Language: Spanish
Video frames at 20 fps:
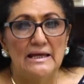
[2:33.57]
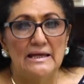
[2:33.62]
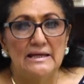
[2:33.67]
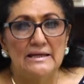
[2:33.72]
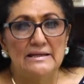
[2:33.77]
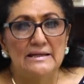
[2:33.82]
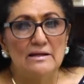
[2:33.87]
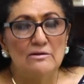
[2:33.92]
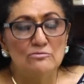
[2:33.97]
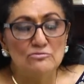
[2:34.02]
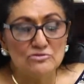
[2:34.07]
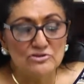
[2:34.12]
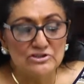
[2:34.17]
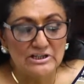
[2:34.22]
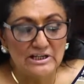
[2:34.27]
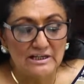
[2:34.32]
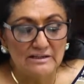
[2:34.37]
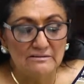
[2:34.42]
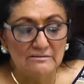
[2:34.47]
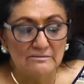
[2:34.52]
Y
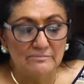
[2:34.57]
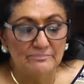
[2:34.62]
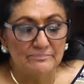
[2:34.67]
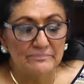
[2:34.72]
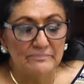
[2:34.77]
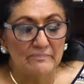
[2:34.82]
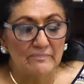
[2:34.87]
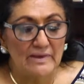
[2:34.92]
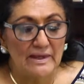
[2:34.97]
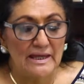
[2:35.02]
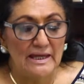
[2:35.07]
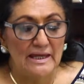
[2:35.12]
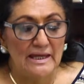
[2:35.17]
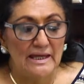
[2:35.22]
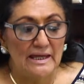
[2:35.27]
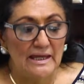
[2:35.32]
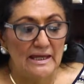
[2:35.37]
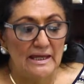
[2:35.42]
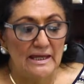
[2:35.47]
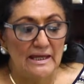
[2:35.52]
denuncian
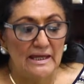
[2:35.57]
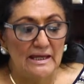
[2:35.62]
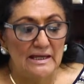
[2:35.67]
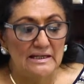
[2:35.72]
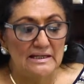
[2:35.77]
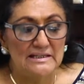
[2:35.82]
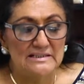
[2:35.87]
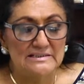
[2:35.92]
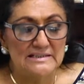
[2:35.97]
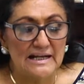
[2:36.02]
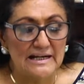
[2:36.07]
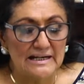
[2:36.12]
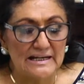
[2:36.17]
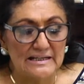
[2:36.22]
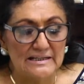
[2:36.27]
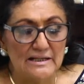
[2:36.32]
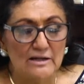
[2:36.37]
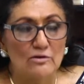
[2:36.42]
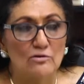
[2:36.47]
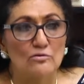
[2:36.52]
que en esta red
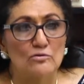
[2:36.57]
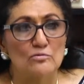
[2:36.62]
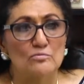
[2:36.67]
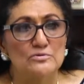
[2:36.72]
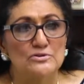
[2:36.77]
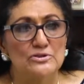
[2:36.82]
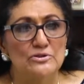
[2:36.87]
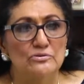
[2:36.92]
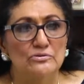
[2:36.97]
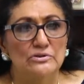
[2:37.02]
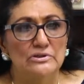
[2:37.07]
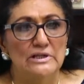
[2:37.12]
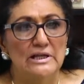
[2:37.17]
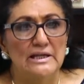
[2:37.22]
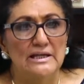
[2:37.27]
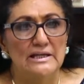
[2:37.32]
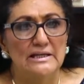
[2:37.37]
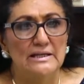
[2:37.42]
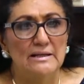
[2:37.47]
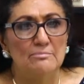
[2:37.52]
de corrupción
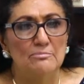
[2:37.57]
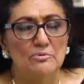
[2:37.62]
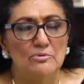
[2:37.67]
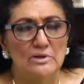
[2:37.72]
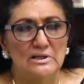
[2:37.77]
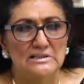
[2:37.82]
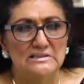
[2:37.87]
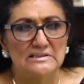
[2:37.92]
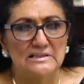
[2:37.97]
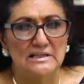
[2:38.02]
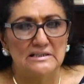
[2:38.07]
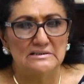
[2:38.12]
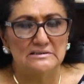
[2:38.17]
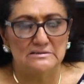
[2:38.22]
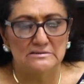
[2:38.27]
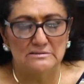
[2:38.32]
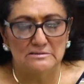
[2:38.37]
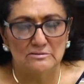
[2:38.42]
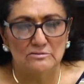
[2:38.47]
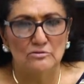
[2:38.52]
tejida por
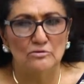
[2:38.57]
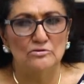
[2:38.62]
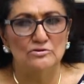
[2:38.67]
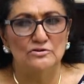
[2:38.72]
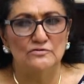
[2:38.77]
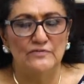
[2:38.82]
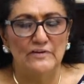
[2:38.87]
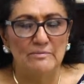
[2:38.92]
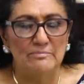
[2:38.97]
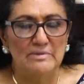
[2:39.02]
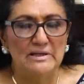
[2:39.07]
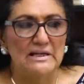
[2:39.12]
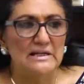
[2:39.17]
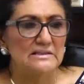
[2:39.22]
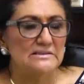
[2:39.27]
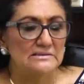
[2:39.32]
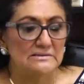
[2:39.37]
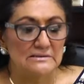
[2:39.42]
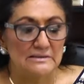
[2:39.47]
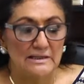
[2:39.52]
estas dos féminas,